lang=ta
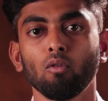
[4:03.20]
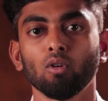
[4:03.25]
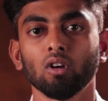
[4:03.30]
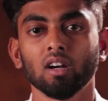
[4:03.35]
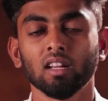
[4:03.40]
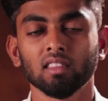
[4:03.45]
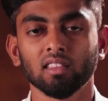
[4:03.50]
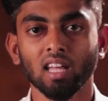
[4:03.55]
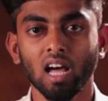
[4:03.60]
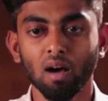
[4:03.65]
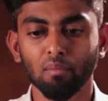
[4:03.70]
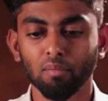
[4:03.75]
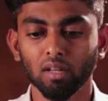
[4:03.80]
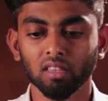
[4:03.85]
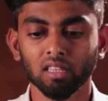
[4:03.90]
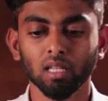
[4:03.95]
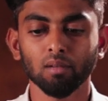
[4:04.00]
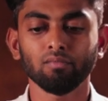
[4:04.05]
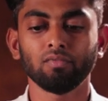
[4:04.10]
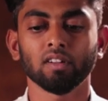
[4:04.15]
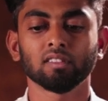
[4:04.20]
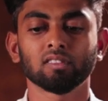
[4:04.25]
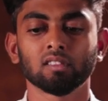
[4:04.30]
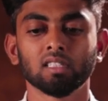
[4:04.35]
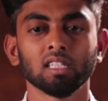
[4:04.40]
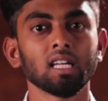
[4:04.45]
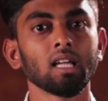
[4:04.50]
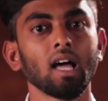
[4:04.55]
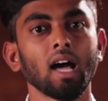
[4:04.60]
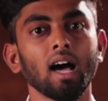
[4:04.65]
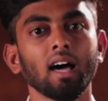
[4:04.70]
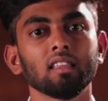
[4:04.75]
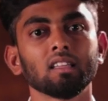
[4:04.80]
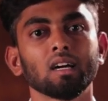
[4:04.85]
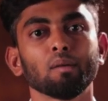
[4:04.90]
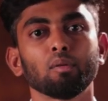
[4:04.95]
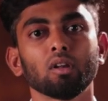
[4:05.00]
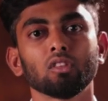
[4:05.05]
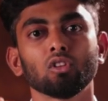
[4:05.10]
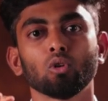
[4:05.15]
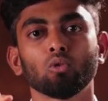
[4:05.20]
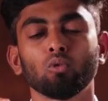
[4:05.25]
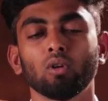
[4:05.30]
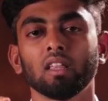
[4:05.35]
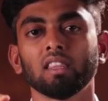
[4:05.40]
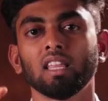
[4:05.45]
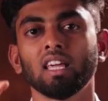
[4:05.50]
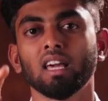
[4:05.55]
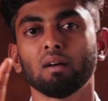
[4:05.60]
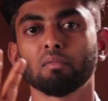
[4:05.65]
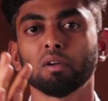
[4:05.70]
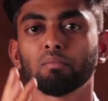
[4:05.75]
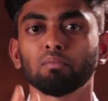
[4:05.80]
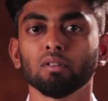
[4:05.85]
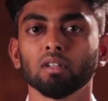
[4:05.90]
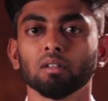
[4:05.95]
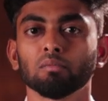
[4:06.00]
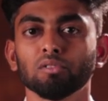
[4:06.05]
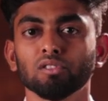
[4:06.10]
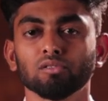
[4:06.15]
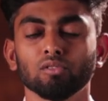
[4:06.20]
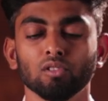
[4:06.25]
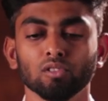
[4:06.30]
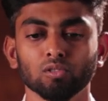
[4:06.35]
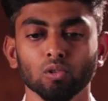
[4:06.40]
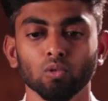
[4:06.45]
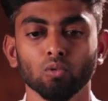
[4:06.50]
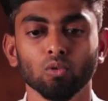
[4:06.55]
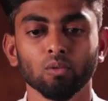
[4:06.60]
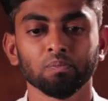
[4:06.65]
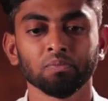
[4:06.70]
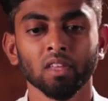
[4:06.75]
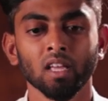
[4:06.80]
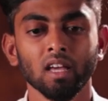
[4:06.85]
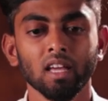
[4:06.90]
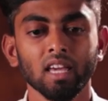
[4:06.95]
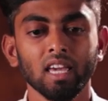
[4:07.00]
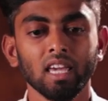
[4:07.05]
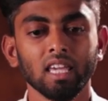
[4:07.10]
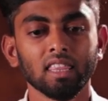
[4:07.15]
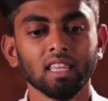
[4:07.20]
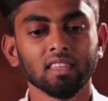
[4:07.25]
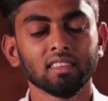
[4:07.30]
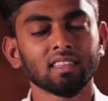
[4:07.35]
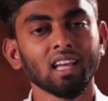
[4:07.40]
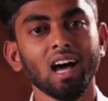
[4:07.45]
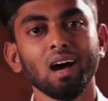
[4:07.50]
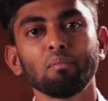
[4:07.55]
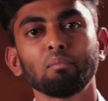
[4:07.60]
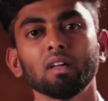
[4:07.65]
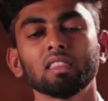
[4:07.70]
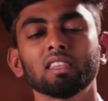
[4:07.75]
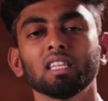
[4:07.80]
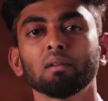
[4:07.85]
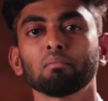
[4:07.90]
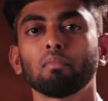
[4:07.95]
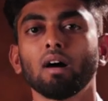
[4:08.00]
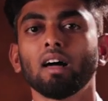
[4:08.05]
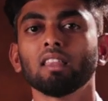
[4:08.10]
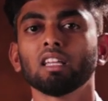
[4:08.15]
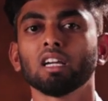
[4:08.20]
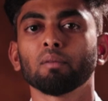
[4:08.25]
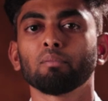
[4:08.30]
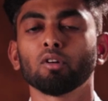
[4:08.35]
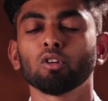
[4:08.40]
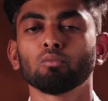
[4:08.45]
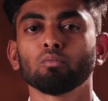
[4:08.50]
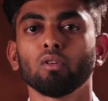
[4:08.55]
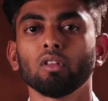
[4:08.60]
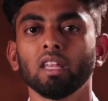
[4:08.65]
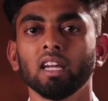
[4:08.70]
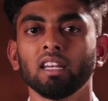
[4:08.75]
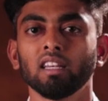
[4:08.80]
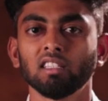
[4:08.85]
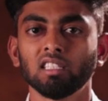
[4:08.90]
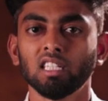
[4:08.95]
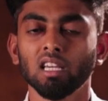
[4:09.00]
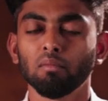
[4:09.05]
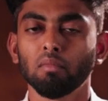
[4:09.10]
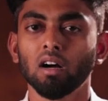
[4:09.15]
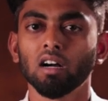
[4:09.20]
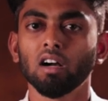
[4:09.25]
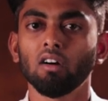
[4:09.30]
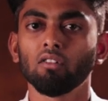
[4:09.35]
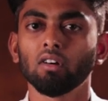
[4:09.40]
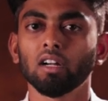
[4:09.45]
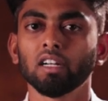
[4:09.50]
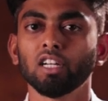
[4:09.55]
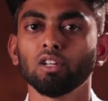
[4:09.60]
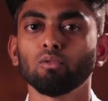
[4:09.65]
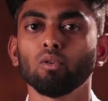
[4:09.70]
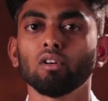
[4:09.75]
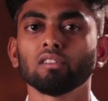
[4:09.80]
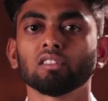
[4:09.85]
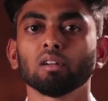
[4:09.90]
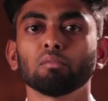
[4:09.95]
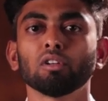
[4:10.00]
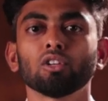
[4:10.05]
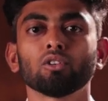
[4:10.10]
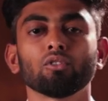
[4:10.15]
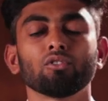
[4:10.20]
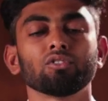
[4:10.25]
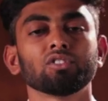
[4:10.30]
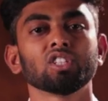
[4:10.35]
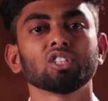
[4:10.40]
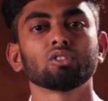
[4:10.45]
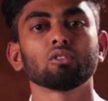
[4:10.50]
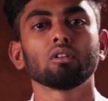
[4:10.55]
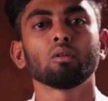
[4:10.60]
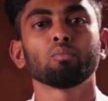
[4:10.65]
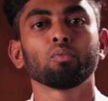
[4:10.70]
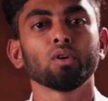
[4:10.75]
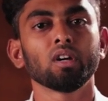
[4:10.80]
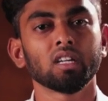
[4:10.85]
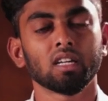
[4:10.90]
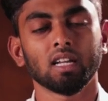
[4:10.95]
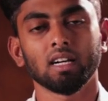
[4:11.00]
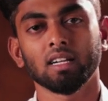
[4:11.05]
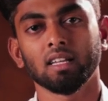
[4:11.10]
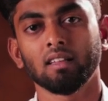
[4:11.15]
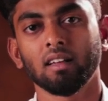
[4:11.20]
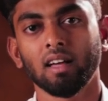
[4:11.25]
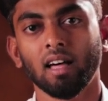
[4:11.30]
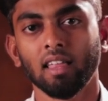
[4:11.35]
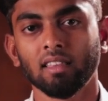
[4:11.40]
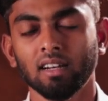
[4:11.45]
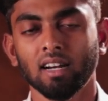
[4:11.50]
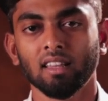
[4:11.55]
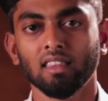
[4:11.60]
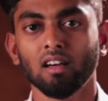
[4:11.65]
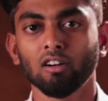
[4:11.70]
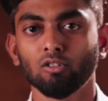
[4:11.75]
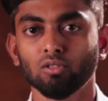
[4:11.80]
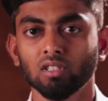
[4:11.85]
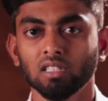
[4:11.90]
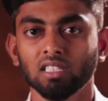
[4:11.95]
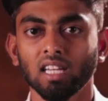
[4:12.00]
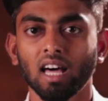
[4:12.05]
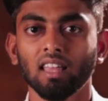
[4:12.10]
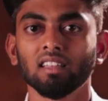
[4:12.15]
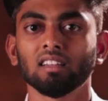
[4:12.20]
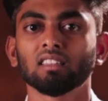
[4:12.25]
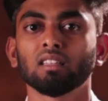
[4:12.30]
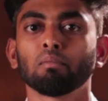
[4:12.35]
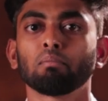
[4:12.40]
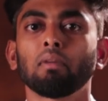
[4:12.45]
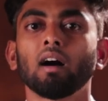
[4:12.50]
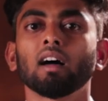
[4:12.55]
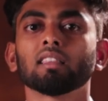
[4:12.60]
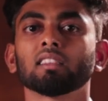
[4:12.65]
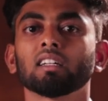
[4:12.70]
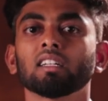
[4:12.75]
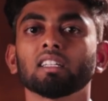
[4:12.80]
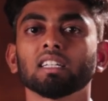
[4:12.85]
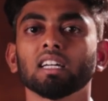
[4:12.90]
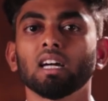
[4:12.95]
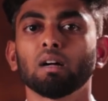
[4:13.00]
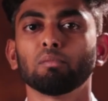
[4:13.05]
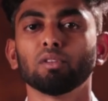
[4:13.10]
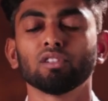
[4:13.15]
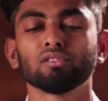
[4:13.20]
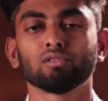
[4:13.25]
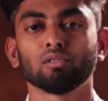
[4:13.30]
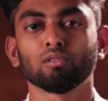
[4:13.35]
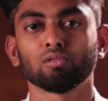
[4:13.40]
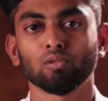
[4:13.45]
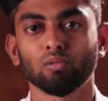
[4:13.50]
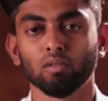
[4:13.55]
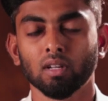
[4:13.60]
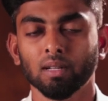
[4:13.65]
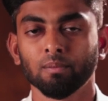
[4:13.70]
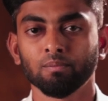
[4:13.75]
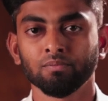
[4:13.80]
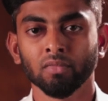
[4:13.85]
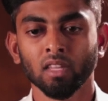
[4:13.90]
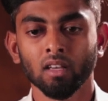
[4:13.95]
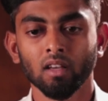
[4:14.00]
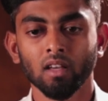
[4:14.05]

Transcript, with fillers: அவங்களோட தாம்பத்தியம் ஃபஸ்ட்டு அதுக்கப்புறம் இந்த குழந்தை அமைப்பு அப்படின்னு சொல்லி சொல்லுவோம் இந்த தாம்பத்தியம் பாதிக்கப்படும் போதே நிச்சயமாக அவங்க டிவோர்ஸ் அப்படின்ற ஒரு விஷயத்துக்குள்ளே போயிடுறாங்க அதனால தான் கொஞ்சம் ஜாதகத்தை பார்த்து எடுங்க அப்படின்னு சொல்லி சொல்கிறேன்